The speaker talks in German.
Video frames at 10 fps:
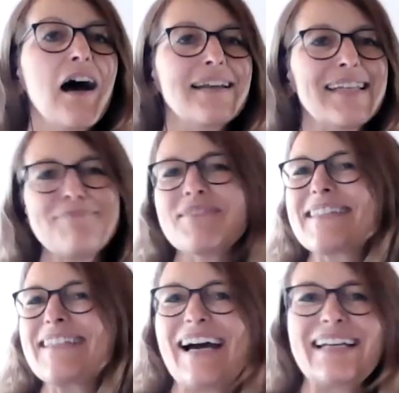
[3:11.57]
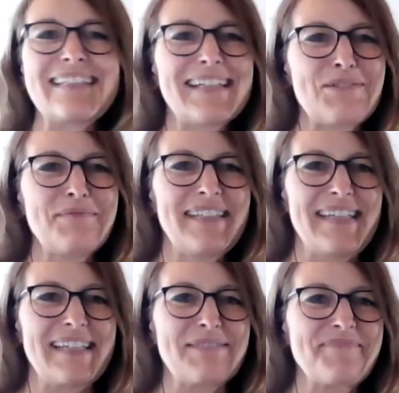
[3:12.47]
Da muss ich gar nicht lange
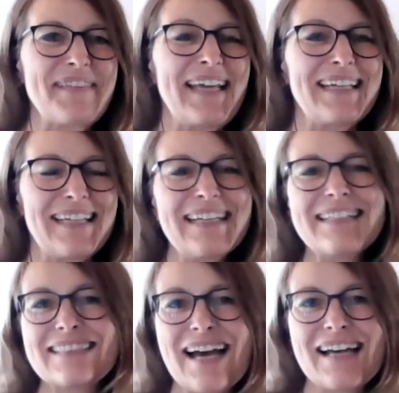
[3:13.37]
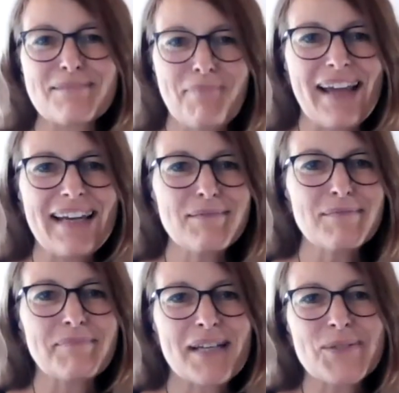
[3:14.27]
überlegen. Jedes Jahr ist
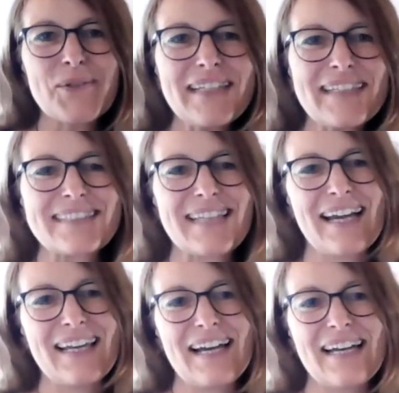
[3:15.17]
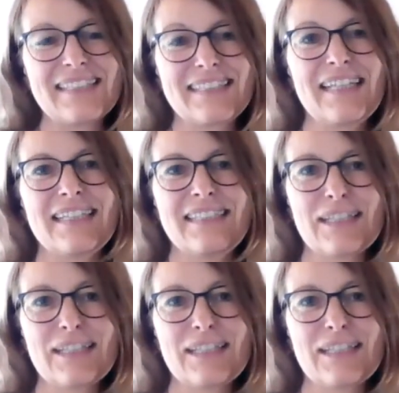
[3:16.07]
mein persönliches Highlight die